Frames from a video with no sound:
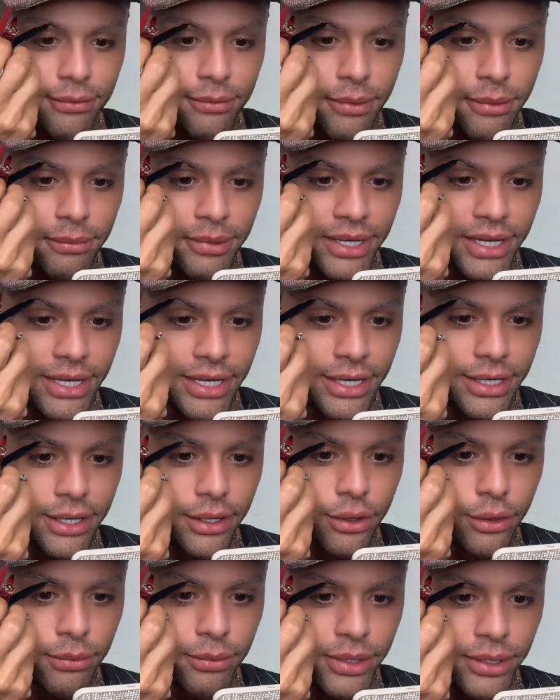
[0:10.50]
uma menina que
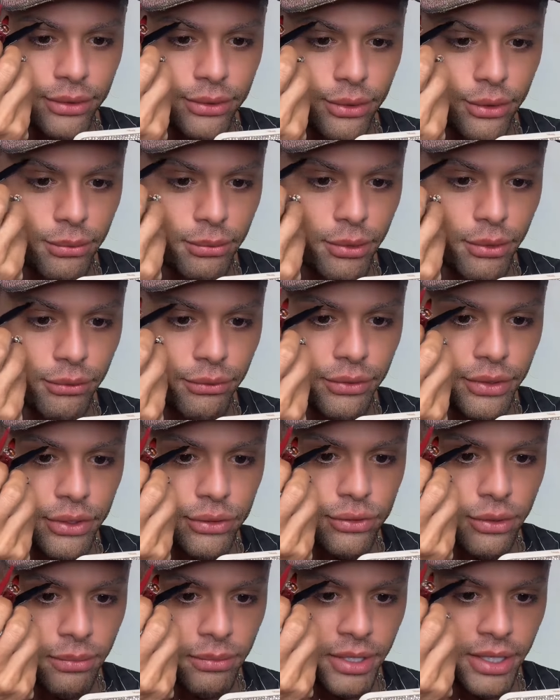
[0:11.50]
comentou no meu
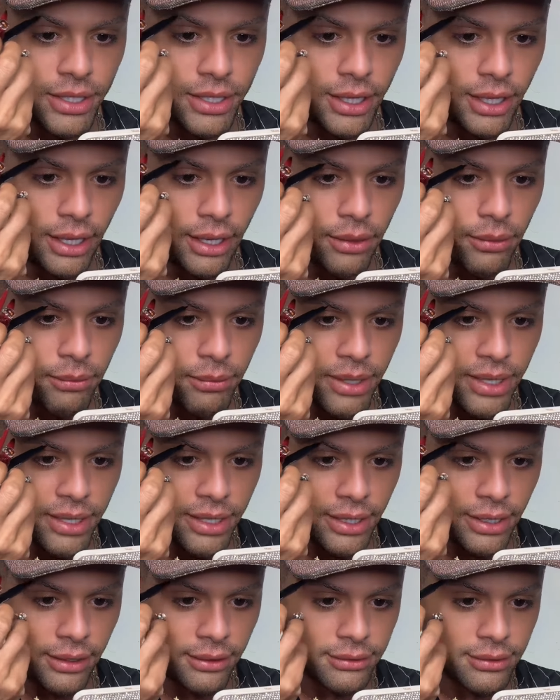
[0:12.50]
vídeo, uma menina não, uma
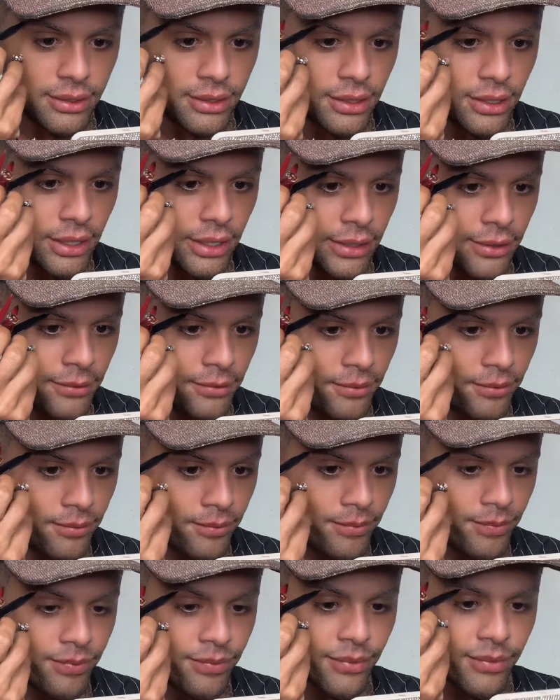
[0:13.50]
hater, né?
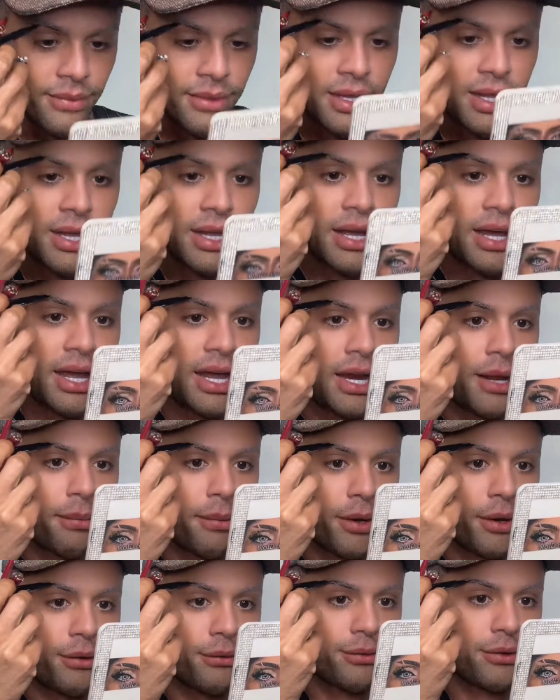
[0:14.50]
Ela
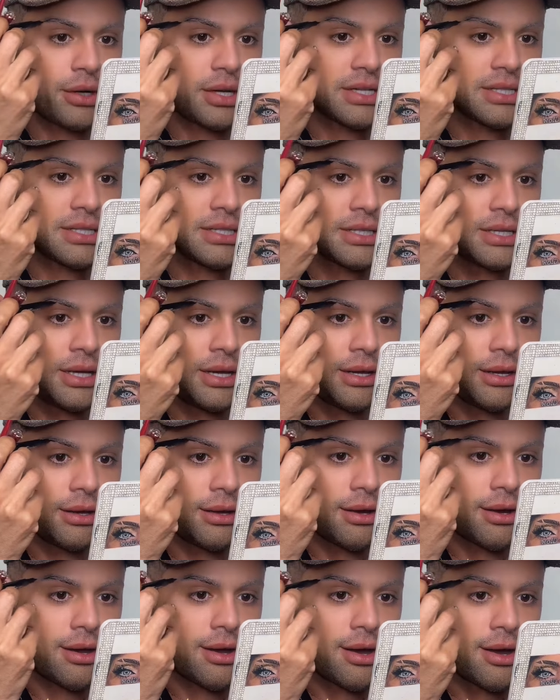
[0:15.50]
pegou e falou assim,
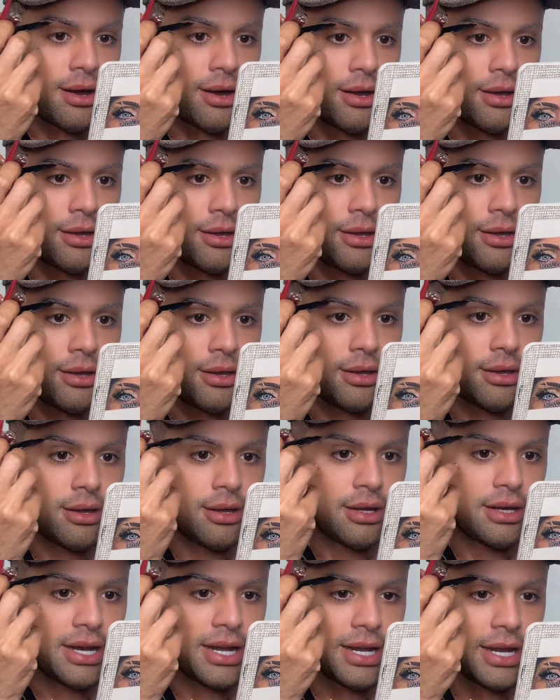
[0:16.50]
ai,
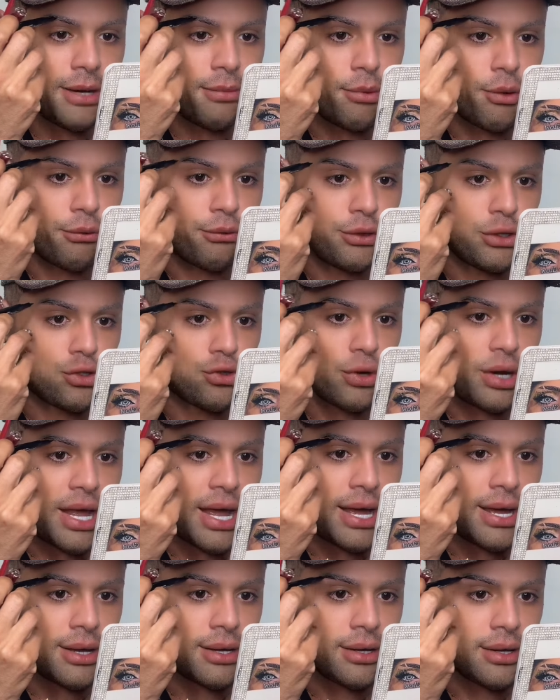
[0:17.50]
naquele meu vídeo
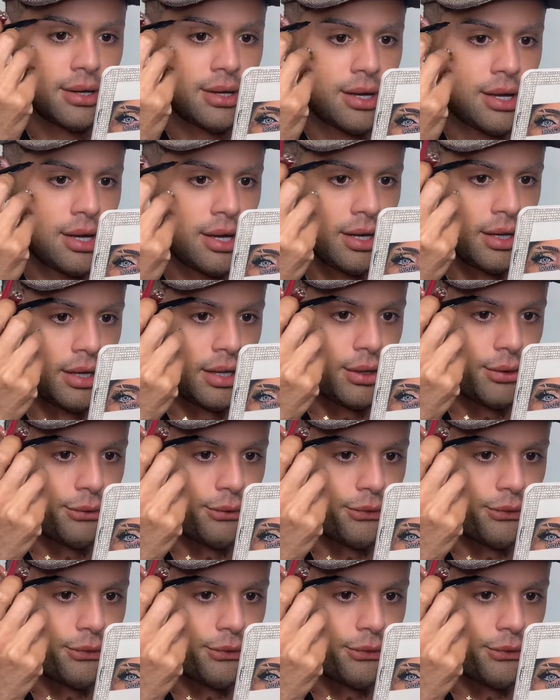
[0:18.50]
lá, que eu